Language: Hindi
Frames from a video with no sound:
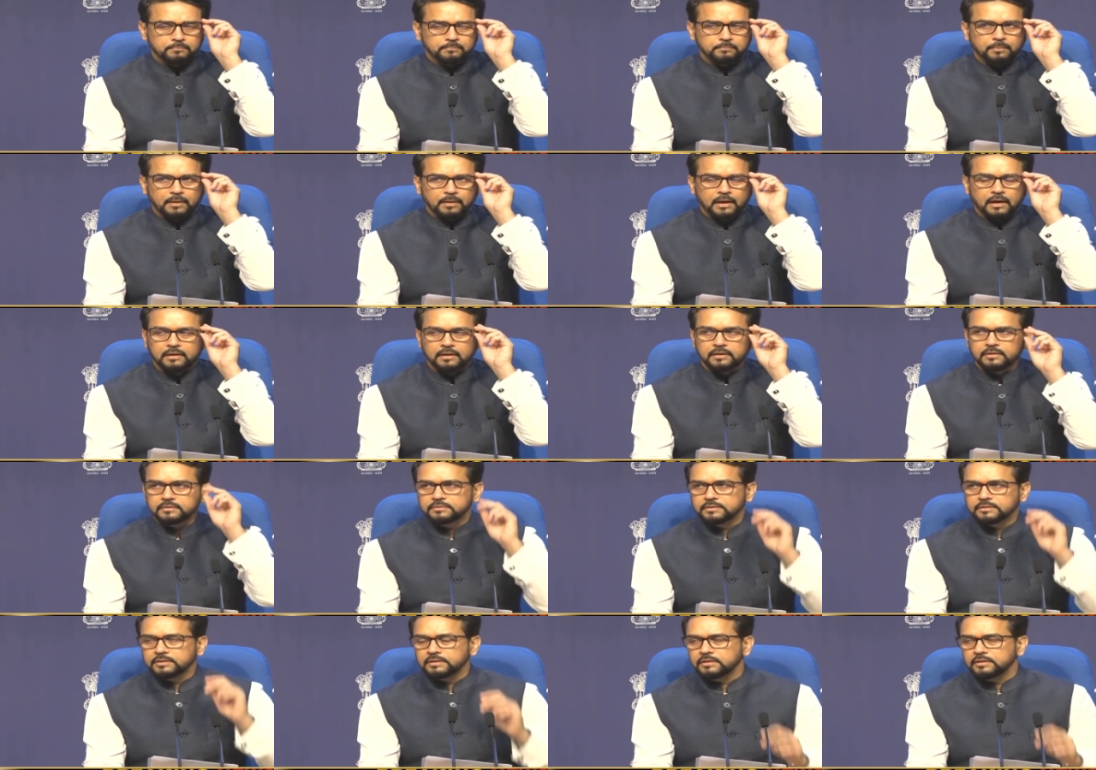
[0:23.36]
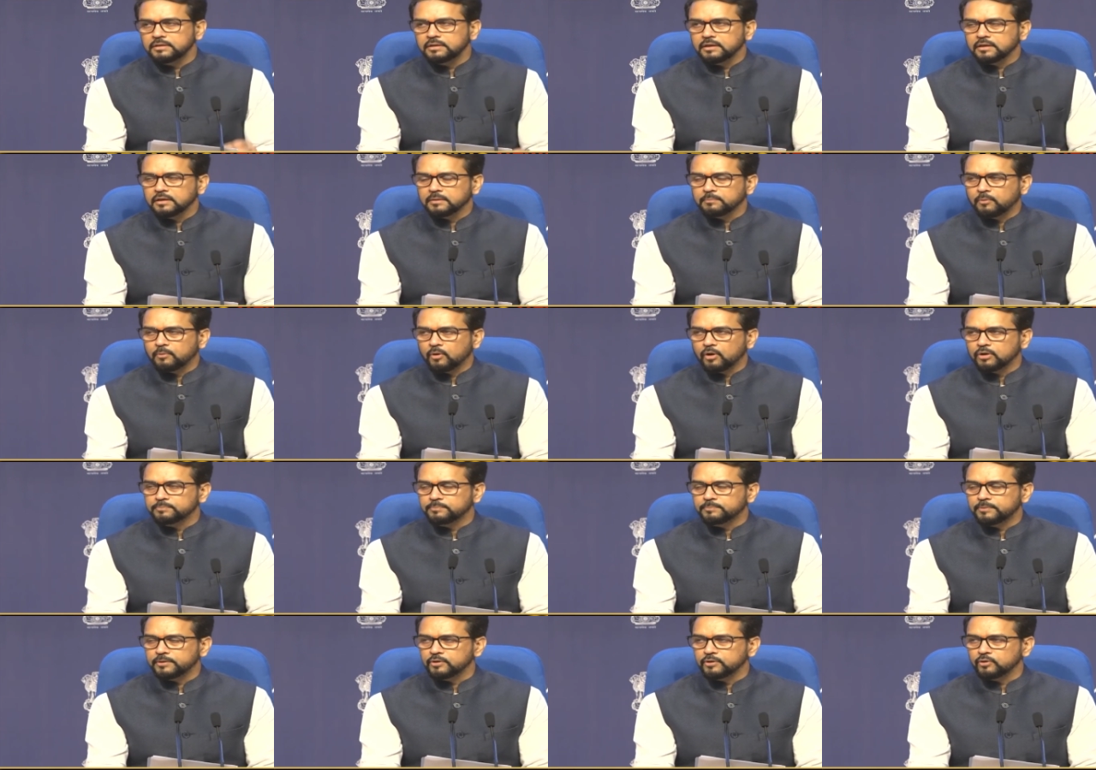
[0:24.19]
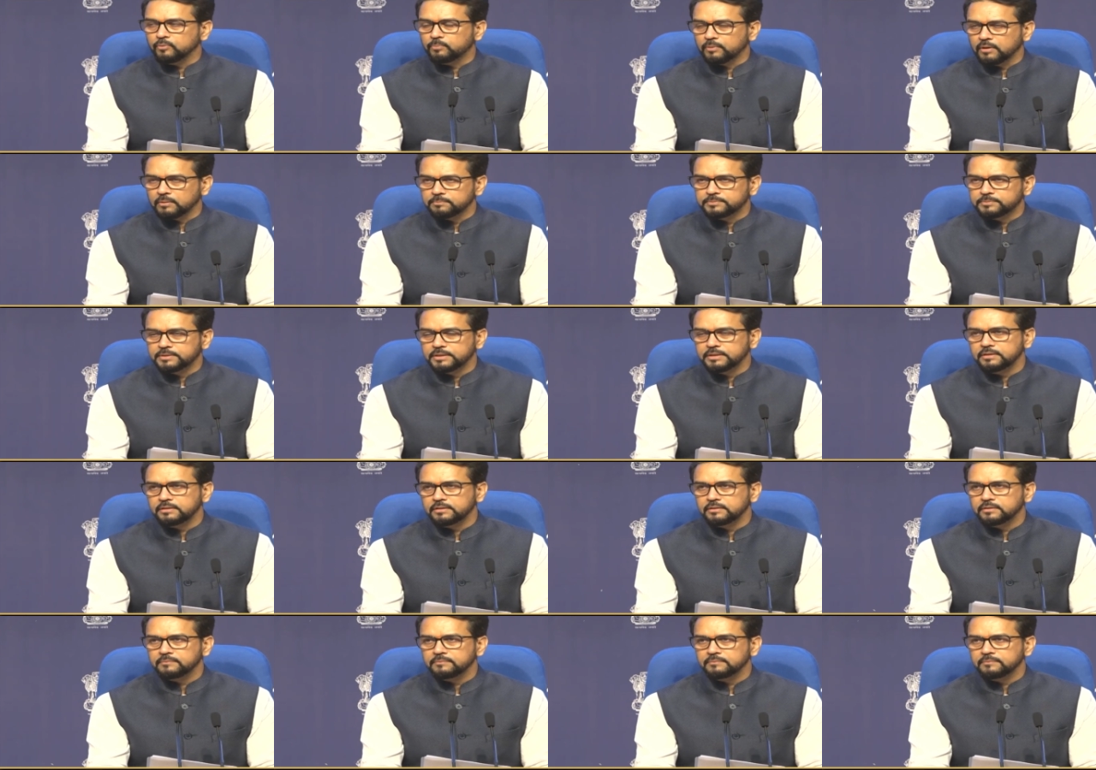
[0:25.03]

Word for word: भारत की एक बहुत बड़ी उपलब्धि